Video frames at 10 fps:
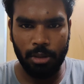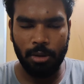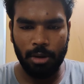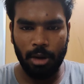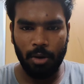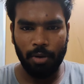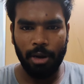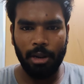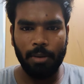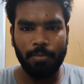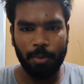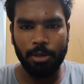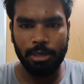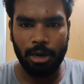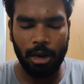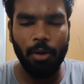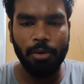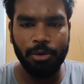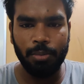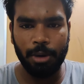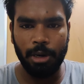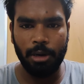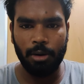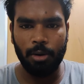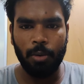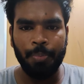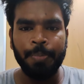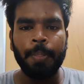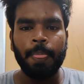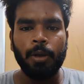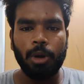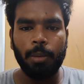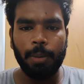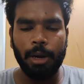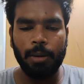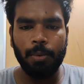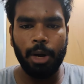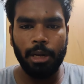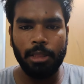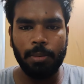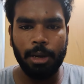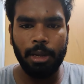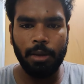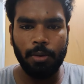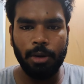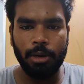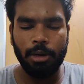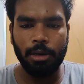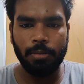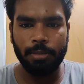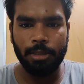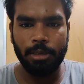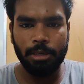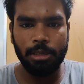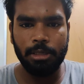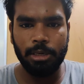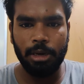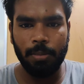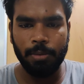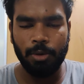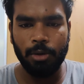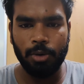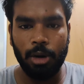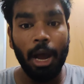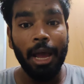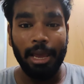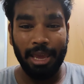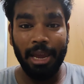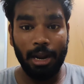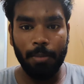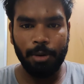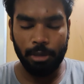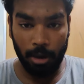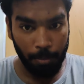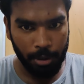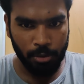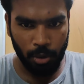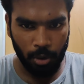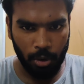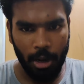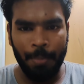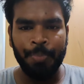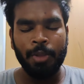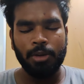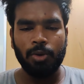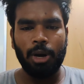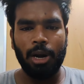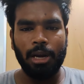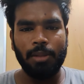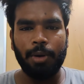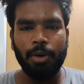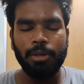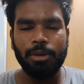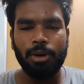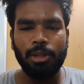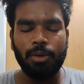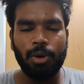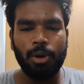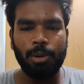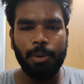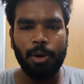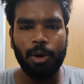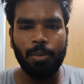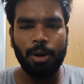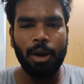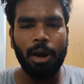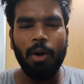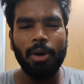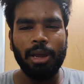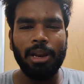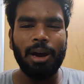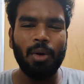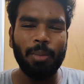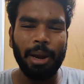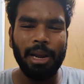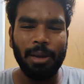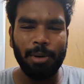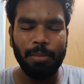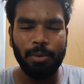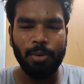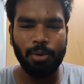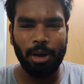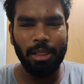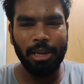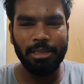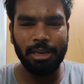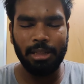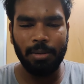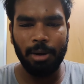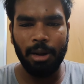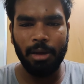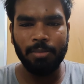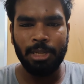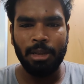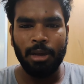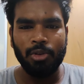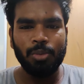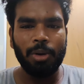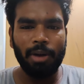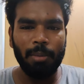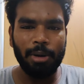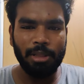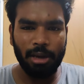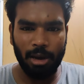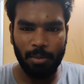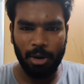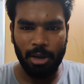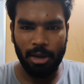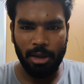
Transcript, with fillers: வந்து நாங்கள் ஃபைனல் இயர் ப்ராஜெக்ட்காக ஒரு விஷயம் பண்ணிகிட்ருக்கோம் ஸோ அப்படி பண்ணுறப்போ எனக்கு இந்த மாதிரி ஒரு ரிசர்ச் இருக்குது அப்படின்னு சொல்லிட்டு சொல்லலாம் ஏன் நான் அப்படி அப்படி சொல்கிறோன்னா சொல்லலாம் நாங்கள் இந்த மாதிரி இன்ஸ்டியூட்லேருந்து வரோம் அப்படி பண்ணுறோம் அப்படின்னா அவங்க என்ன அவங்க மைண்டில் எப்படி போ அது ரீச் ஆகுது அப்படின்னா சும்மா விளம்பரத்துக்காக போல்